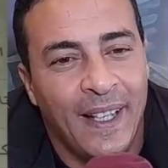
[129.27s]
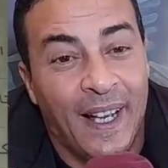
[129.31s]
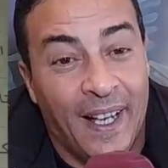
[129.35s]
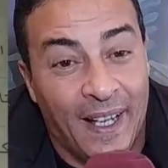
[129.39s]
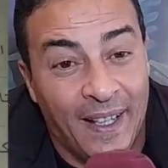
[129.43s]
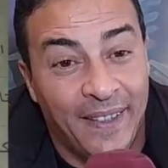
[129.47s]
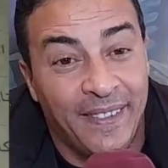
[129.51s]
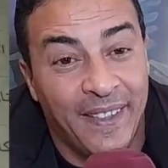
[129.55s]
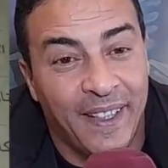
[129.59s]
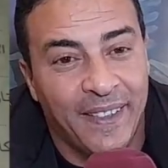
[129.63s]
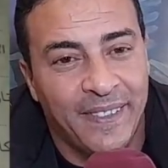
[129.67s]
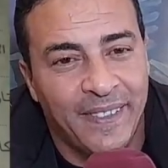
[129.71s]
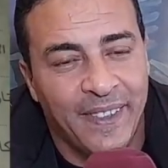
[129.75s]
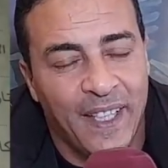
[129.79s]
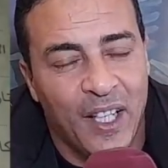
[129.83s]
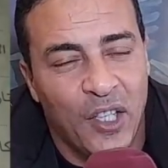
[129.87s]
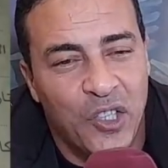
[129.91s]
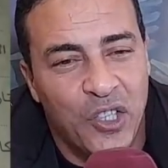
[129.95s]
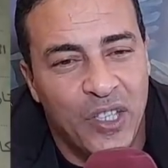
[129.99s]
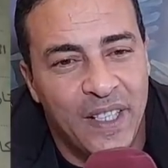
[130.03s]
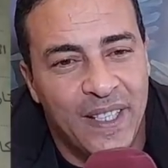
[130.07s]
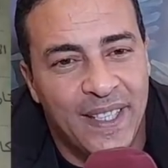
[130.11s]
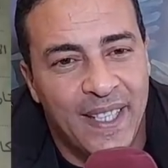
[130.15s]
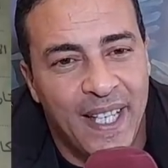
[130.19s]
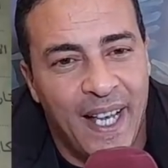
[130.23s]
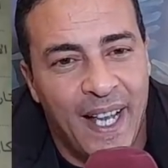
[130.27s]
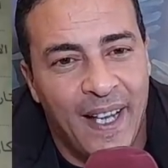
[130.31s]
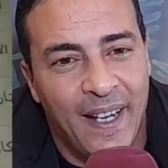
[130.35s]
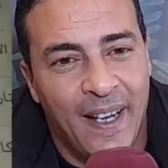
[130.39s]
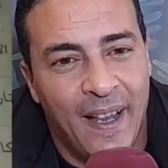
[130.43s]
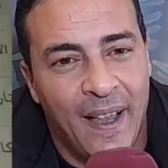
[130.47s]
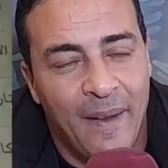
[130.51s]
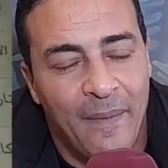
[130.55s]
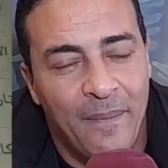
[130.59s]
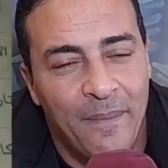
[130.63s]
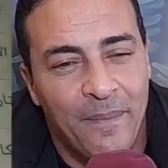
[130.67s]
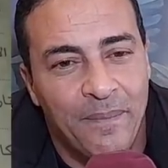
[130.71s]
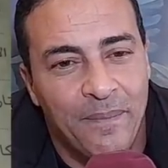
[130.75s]
عندها 12 سنه
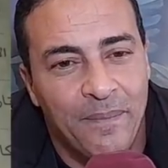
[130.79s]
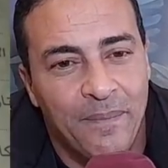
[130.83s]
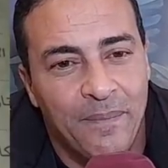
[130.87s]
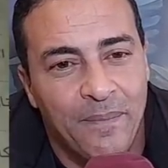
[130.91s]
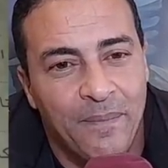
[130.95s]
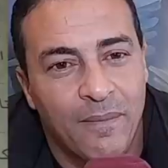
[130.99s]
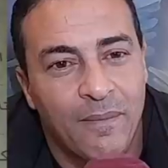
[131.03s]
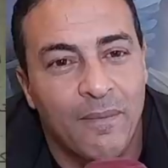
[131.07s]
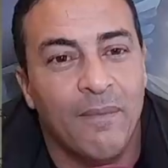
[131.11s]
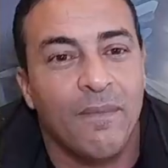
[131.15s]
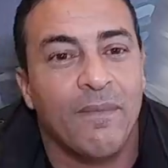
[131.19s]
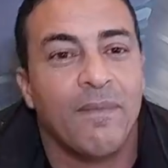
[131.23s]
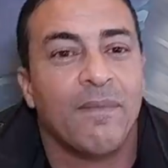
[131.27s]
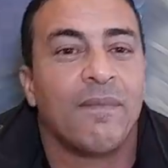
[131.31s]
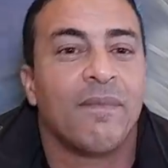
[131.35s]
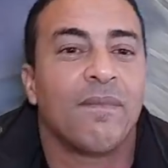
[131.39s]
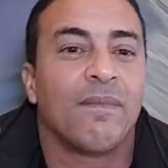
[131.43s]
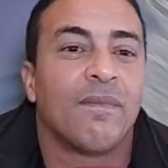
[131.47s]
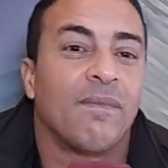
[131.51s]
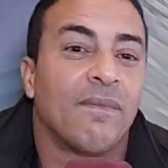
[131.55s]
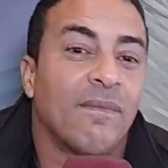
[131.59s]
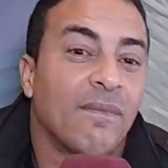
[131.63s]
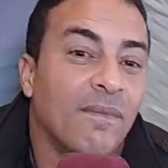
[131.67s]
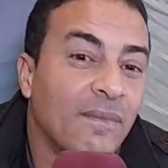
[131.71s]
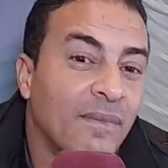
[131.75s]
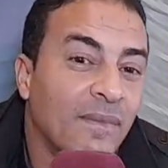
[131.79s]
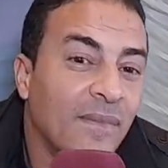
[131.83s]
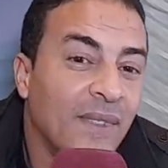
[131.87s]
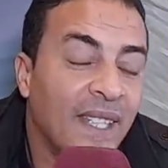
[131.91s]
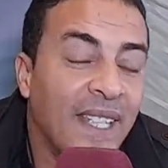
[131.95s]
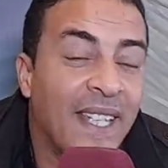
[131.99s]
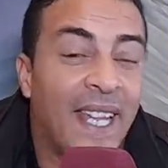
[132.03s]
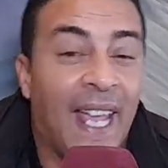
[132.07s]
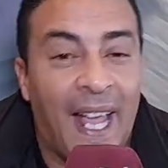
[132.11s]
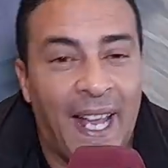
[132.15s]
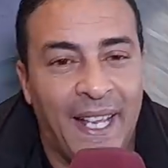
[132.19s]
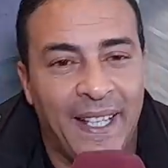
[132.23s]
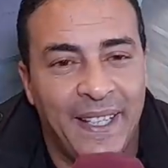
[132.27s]

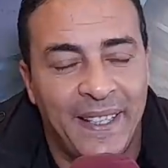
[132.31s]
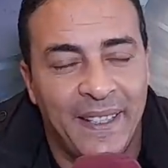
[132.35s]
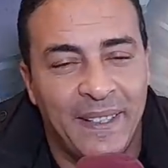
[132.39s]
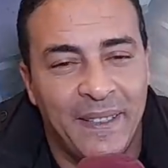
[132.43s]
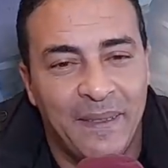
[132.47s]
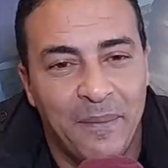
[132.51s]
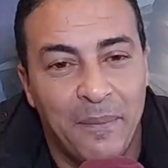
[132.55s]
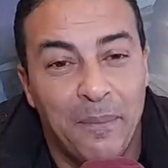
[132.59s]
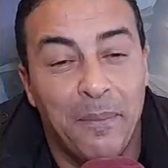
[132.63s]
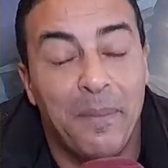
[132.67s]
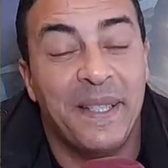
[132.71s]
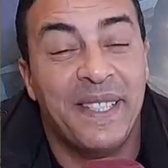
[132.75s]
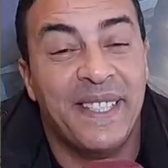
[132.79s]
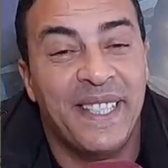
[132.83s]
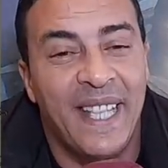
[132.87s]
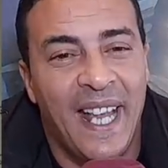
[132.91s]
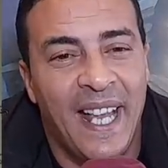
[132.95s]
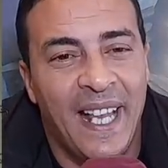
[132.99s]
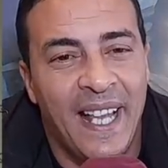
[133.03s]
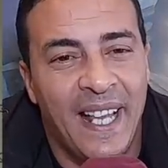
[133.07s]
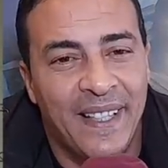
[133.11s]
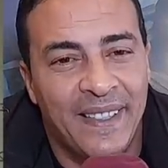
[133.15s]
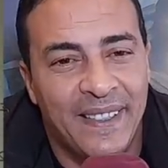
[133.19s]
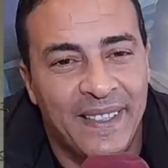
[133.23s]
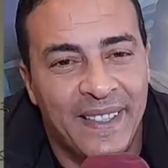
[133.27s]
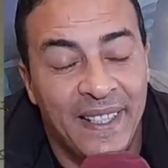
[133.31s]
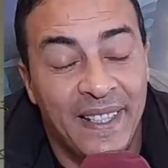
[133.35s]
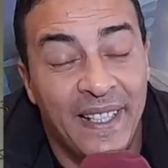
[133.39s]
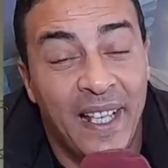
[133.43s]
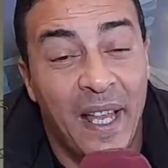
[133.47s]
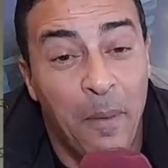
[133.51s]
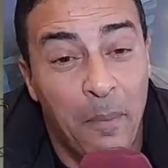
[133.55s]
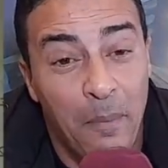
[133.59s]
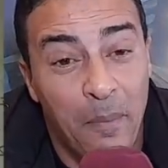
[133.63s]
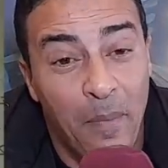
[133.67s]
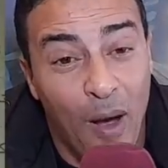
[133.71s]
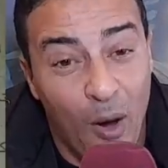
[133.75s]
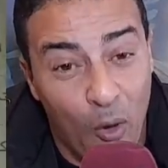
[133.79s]
يعني مساله
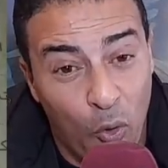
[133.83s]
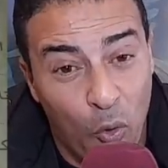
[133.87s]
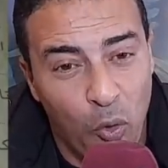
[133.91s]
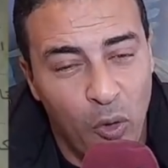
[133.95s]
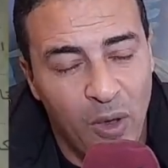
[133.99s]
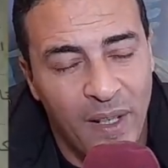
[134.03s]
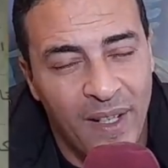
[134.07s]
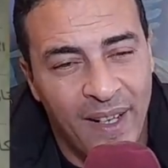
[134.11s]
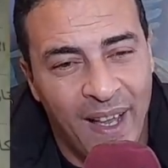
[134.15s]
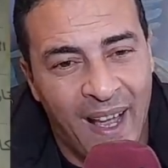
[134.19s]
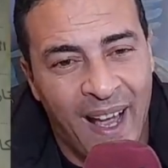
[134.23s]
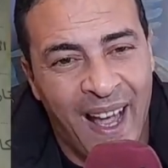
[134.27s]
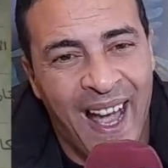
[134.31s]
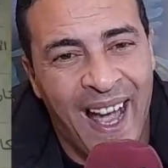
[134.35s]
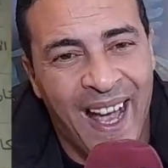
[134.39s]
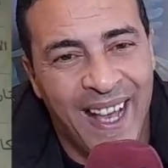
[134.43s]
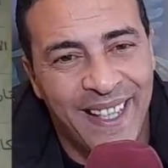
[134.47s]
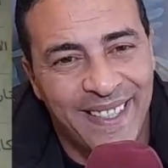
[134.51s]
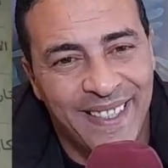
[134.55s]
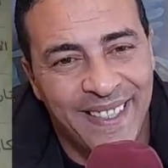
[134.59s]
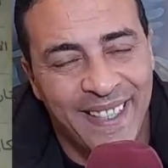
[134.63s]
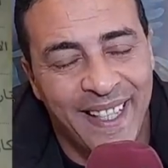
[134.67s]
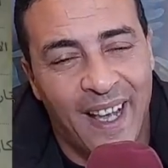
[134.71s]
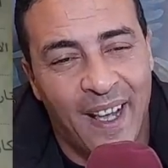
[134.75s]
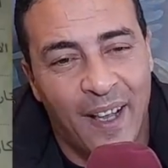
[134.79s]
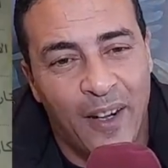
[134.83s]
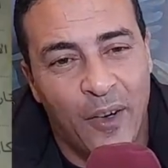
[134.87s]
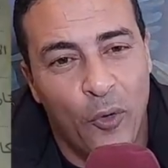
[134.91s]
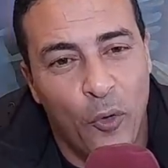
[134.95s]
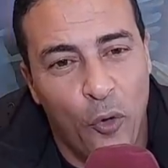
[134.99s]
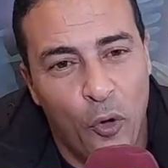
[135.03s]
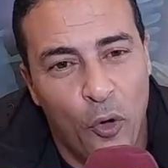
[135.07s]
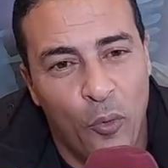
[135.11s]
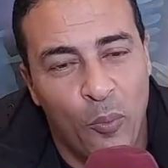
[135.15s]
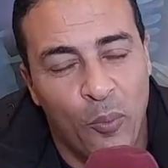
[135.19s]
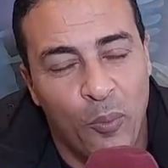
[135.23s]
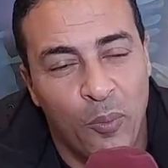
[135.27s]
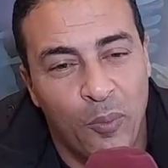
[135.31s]
لما قلنا اصغر
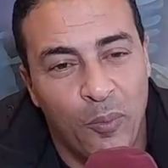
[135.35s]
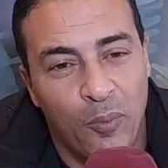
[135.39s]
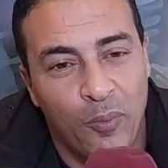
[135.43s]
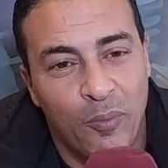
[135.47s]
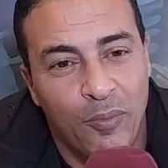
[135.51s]
ام